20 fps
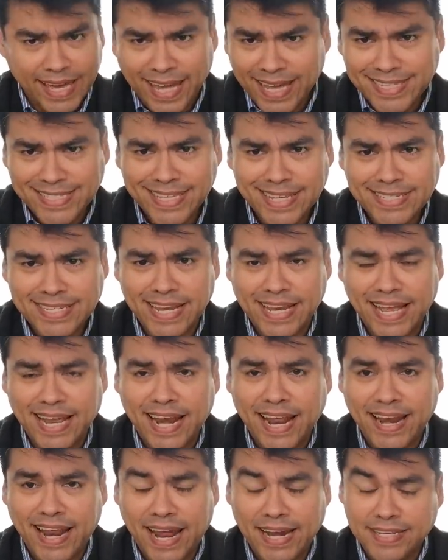Este sería
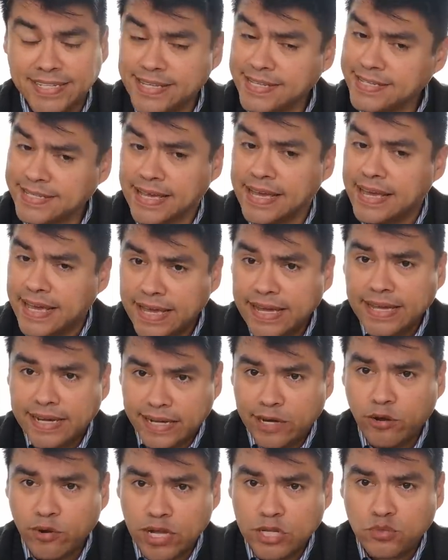el análisis.
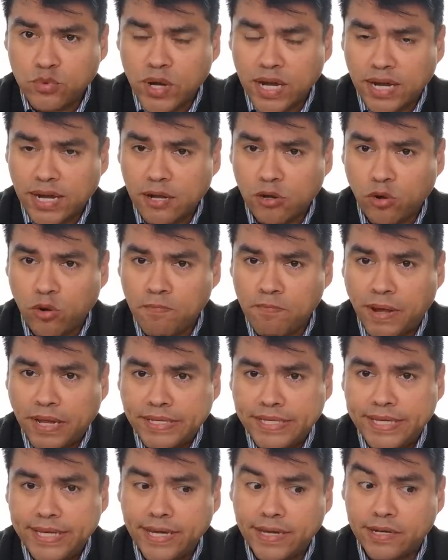Creo que es una gran
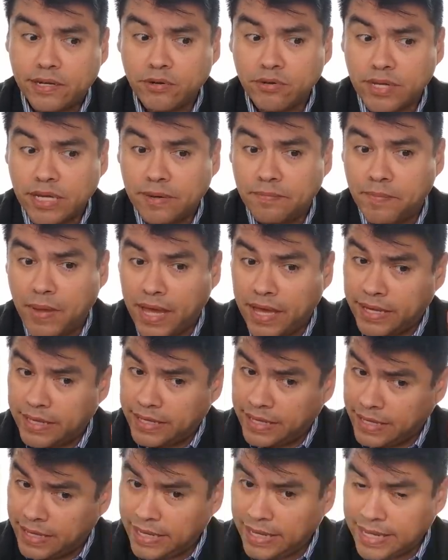compañía, creo que hay
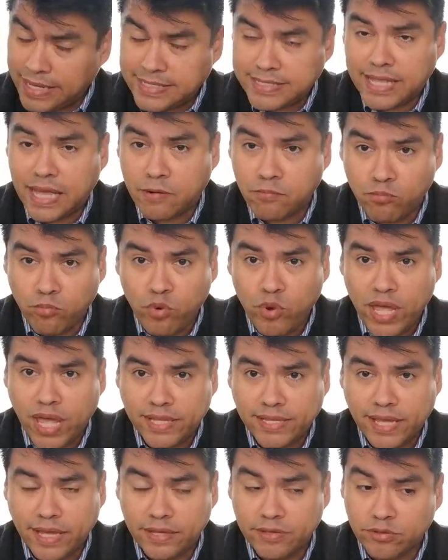que estar muy
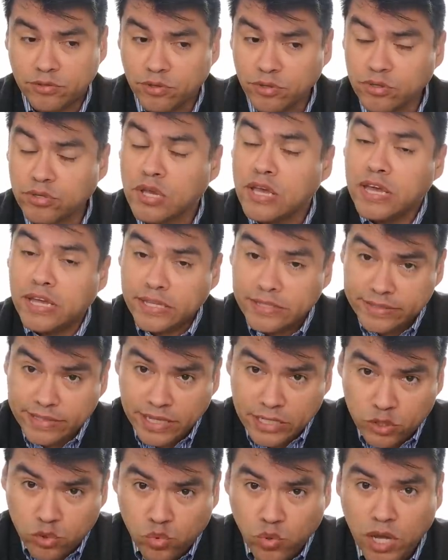atentos
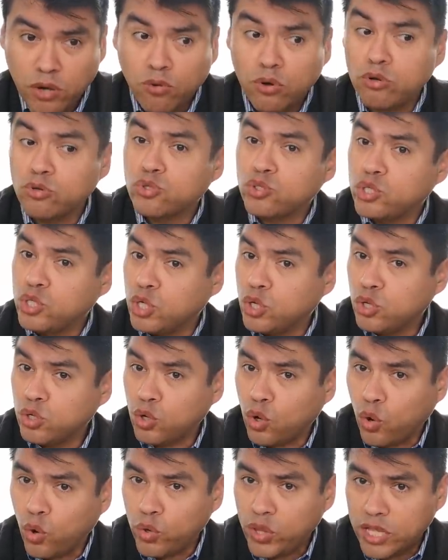de su
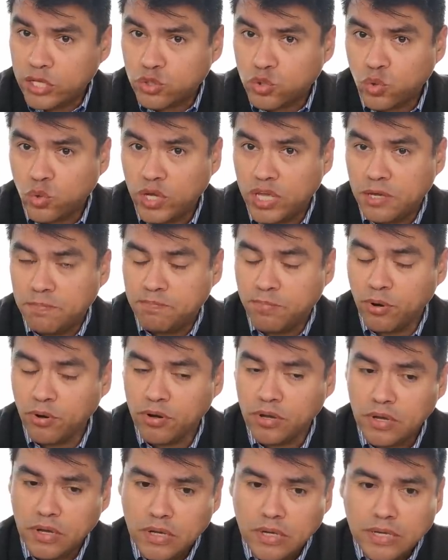evolución o de su
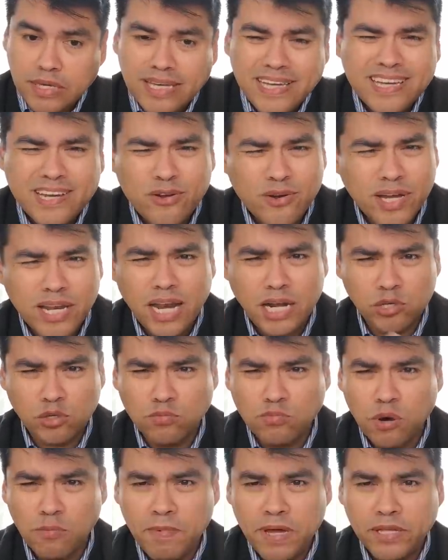hipo y creo que en
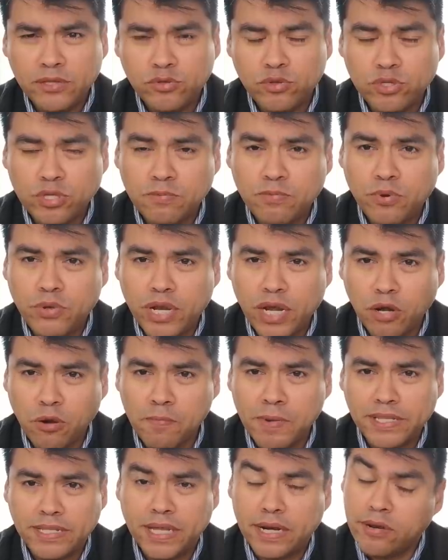algún momento se podría
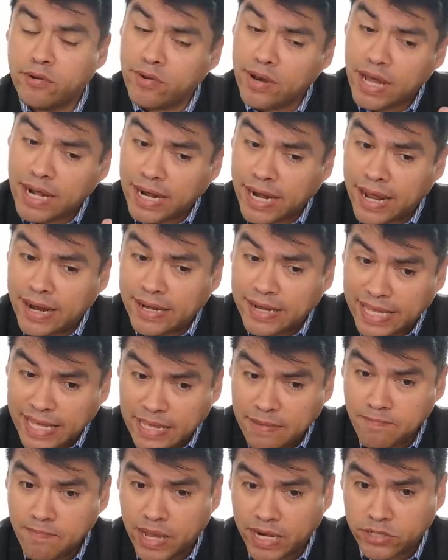convertir en una gran
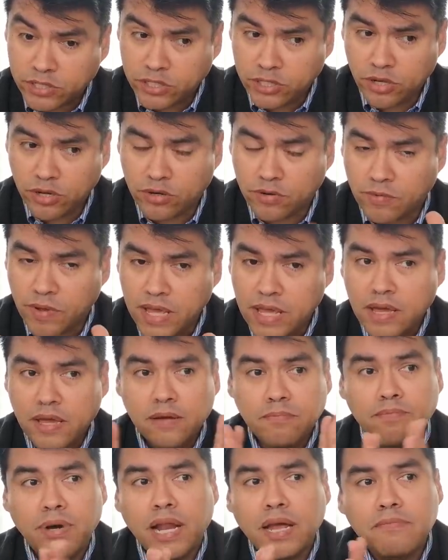inversión.
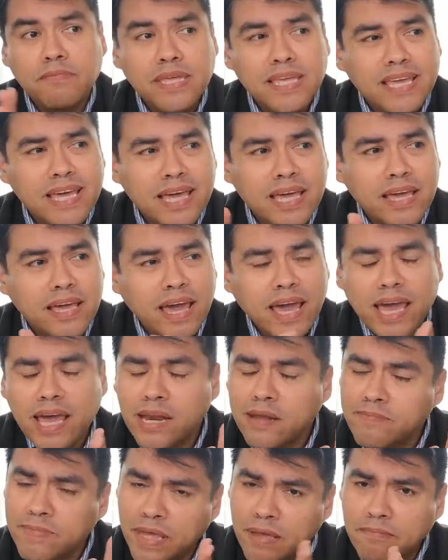Para mí
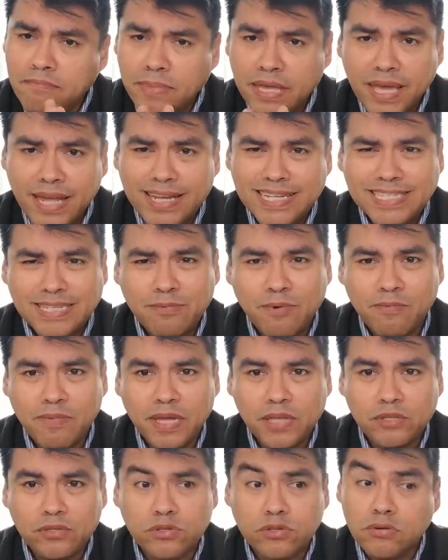Airbnb en este
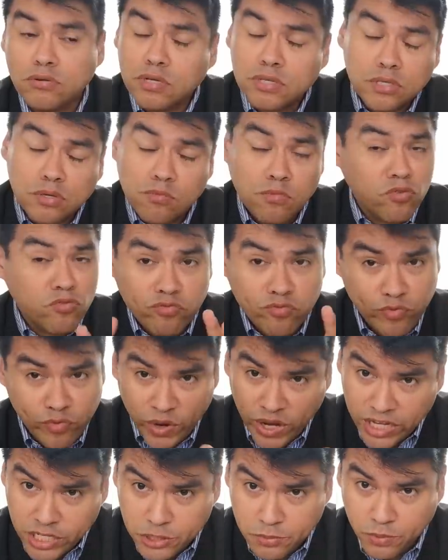momento es como un
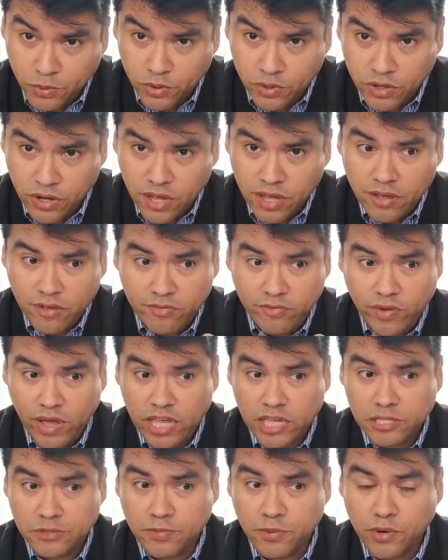Facebook
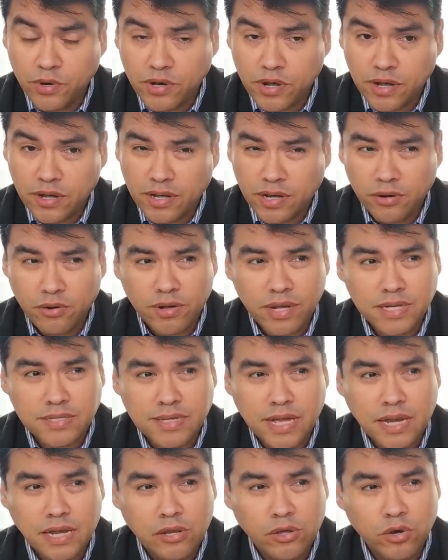Facebook creo que
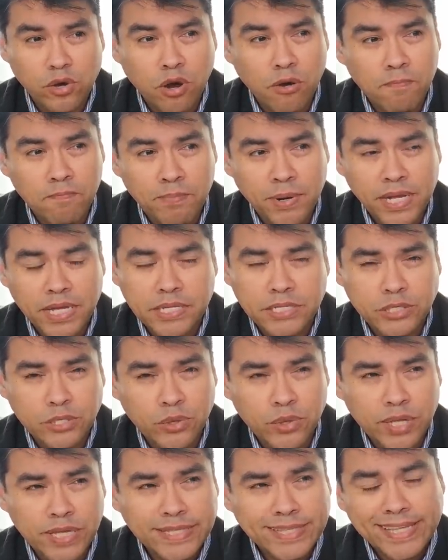salió a un
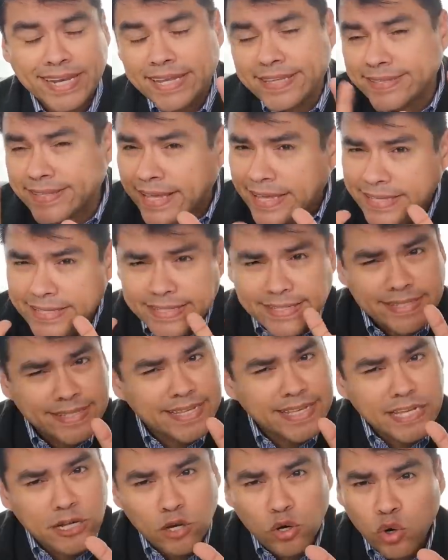precio de
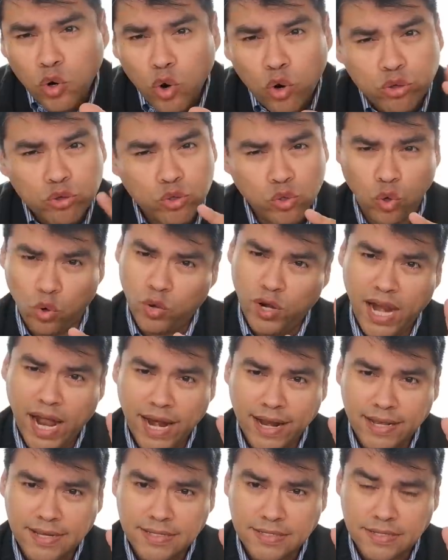35
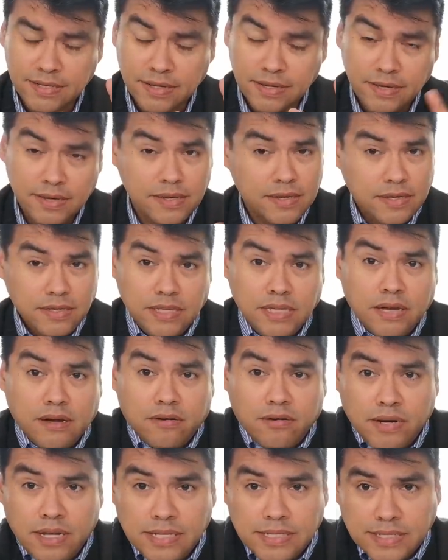dólares y
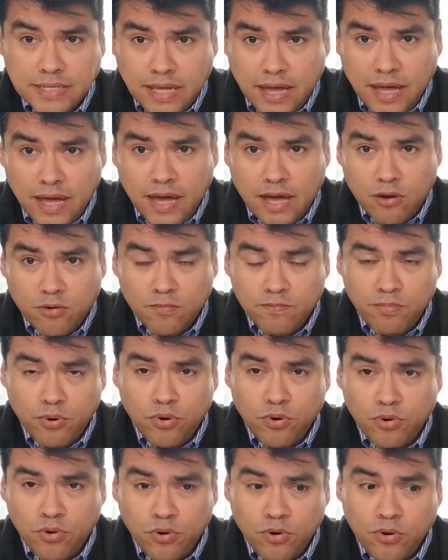ahora está un
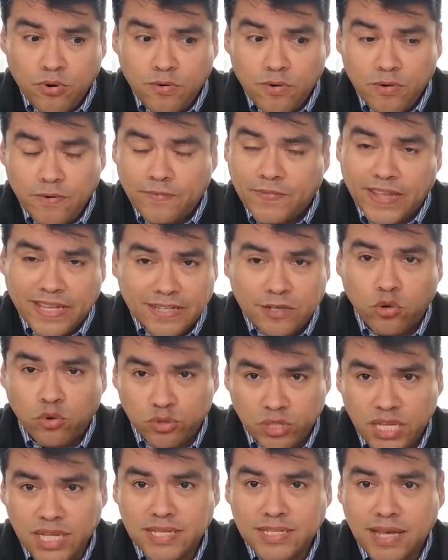poco, eh,
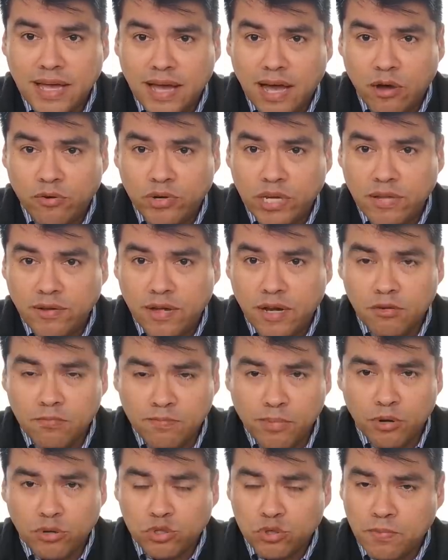cotiza a un nivel un
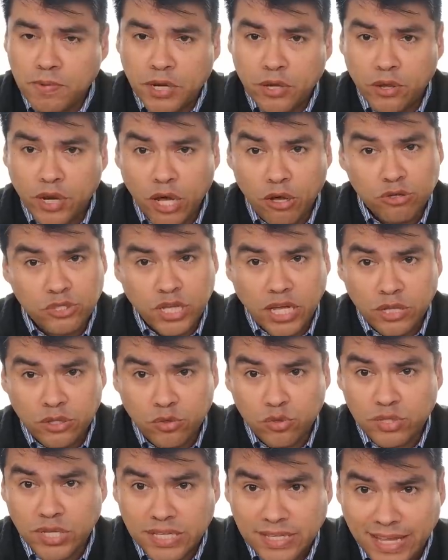poco superior a
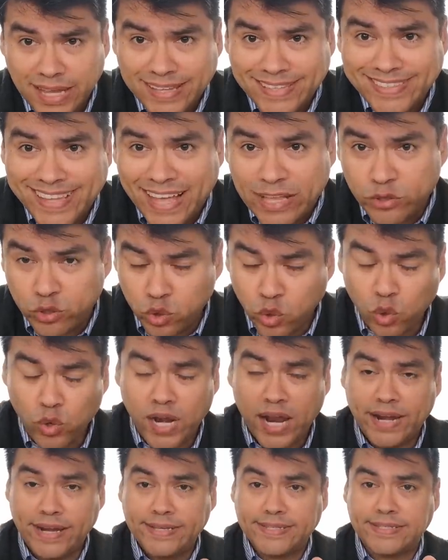270
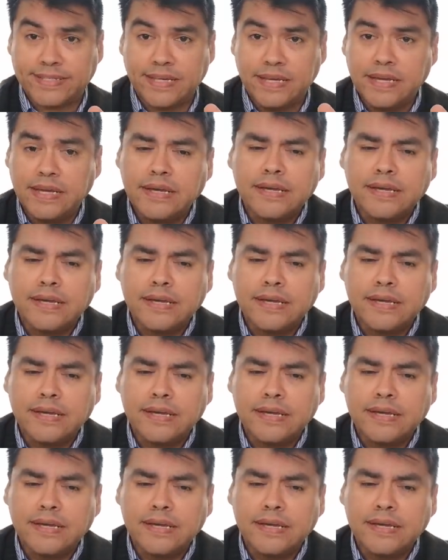dólares.